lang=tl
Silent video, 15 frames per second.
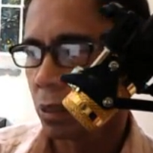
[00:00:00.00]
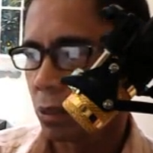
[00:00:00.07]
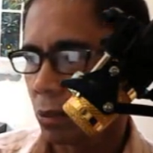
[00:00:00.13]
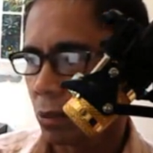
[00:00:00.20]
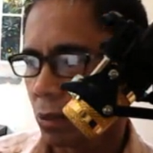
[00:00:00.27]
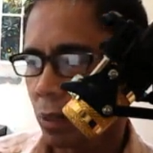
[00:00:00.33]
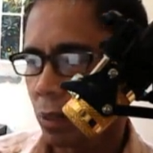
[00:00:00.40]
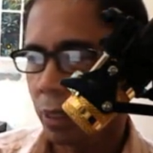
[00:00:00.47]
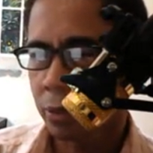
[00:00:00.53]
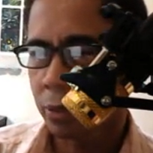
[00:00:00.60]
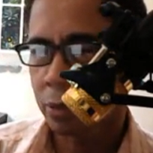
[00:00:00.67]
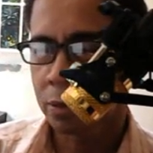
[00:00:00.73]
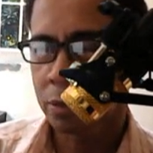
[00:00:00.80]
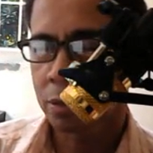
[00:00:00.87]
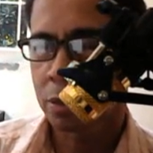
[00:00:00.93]
So,
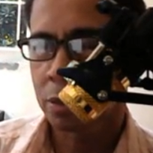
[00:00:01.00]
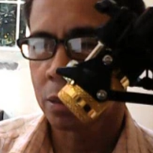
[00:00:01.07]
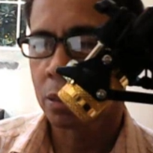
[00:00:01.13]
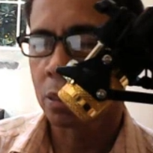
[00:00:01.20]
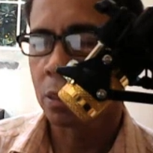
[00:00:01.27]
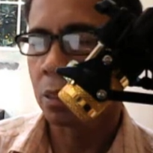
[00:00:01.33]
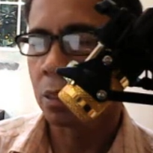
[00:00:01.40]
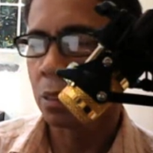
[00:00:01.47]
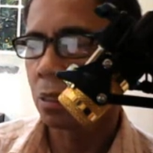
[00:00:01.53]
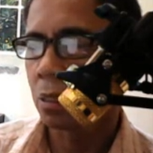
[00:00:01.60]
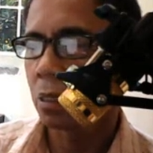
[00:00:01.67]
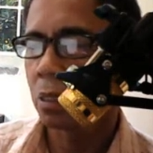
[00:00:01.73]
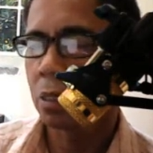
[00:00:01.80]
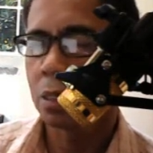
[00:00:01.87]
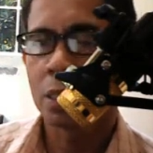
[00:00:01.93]
ngayon,
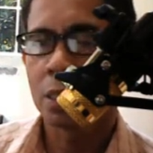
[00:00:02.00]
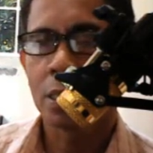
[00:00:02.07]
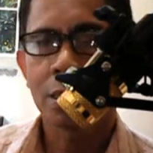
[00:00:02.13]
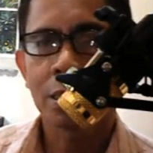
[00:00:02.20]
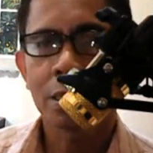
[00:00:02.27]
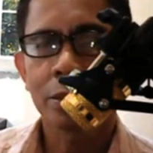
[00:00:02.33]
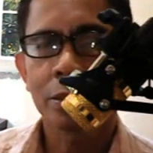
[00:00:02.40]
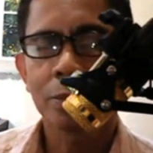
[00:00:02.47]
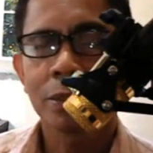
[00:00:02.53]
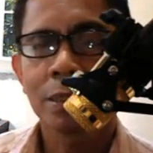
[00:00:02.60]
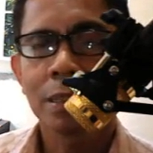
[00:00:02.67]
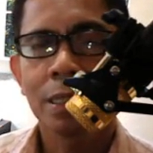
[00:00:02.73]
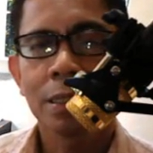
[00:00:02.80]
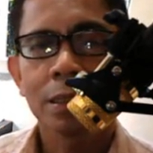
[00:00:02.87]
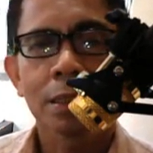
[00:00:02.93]
uh, ang gagawin muna
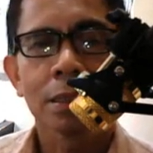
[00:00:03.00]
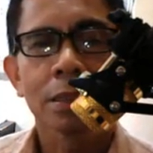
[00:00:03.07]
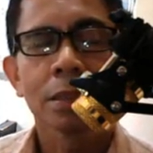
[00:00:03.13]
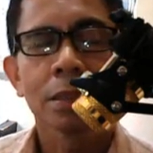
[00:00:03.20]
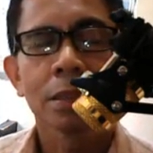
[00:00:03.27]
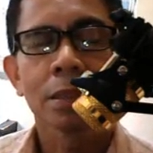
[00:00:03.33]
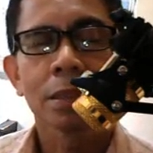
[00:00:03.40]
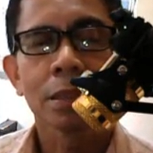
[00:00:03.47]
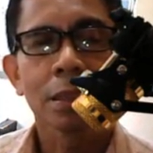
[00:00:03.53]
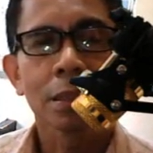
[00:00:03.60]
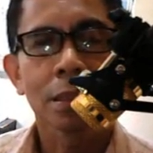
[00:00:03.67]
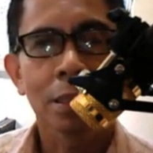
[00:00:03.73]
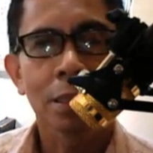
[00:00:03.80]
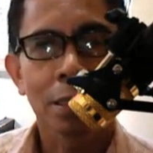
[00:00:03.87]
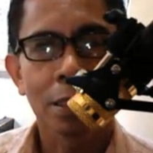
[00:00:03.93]
natin,
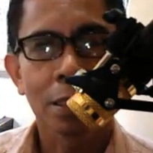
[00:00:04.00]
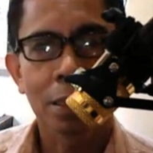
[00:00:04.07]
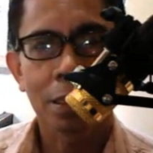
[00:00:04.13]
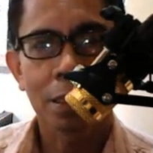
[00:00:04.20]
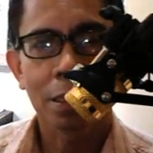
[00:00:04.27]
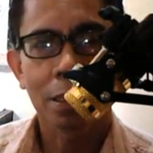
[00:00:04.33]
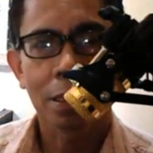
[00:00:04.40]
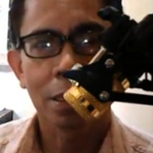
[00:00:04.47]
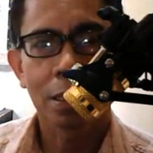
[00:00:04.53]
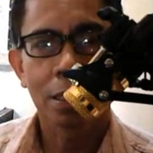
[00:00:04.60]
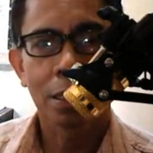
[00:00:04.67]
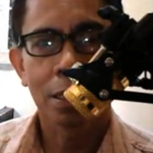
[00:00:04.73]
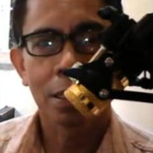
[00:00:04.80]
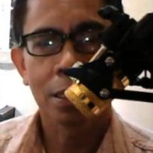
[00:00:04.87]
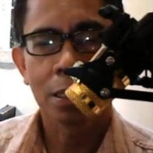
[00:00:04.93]

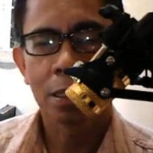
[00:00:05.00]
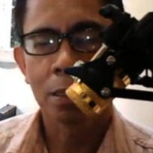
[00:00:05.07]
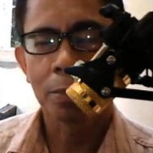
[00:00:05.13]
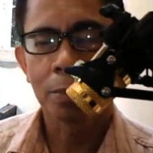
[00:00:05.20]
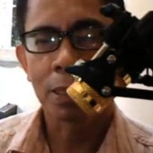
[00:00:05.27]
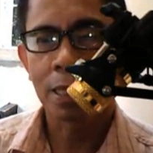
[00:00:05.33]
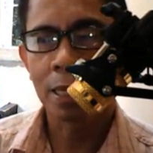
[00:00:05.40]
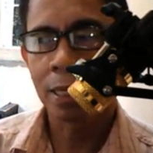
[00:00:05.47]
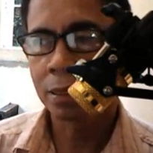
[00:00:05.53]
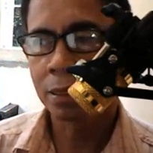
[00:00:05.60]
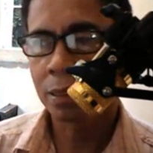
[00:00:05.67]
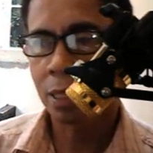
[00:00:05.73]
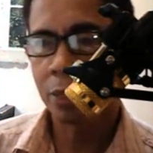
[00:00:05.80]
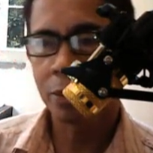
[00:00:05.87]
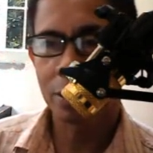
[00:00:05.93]
uh, mag-hide
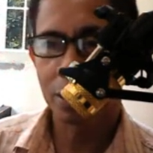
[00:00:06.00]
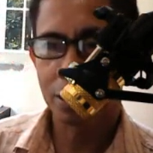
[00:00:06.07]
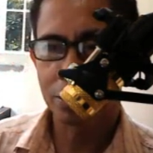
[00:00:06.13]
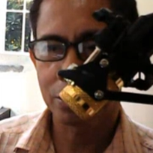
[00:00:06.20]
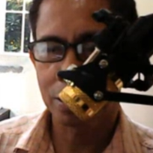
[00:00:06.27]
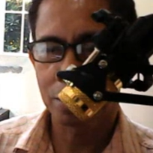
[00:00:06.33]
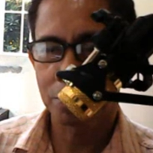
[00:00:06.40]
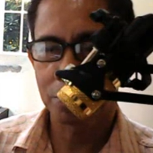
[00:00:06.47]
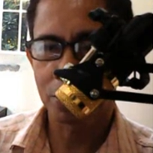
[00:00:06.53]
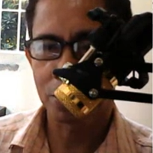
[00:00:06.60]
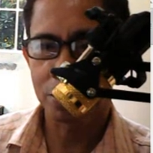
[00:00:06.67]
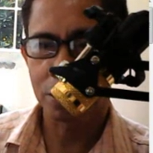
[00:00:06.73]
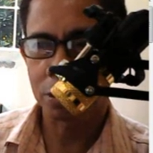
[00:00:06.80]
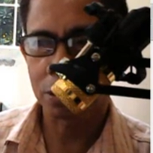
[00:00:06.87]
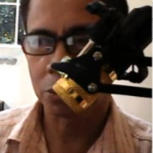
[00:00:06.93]
tayo na ano, ng
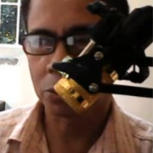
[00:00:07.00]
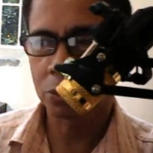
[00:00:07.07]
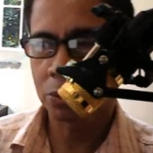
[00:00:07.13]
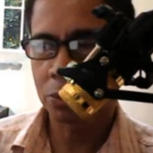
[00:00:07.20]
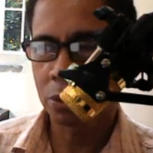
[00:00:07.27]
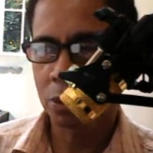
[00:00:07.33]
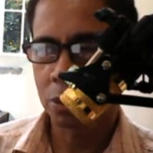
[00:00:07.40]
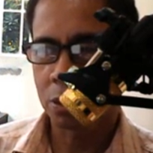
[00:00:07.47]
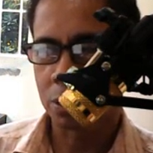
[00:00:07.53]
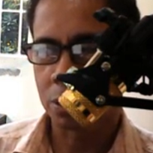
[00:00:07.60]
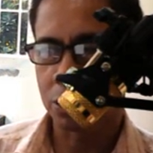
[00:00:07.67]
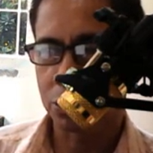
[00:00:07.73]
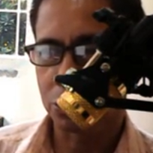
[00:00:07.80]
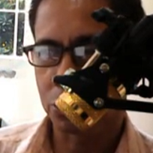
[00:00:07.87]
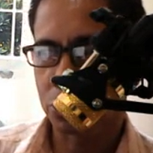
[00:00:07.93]
folder through the
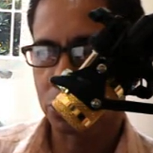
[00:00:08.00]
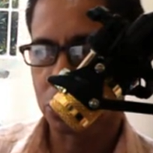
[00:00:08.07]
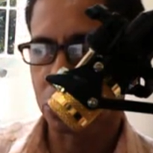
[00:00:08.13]
use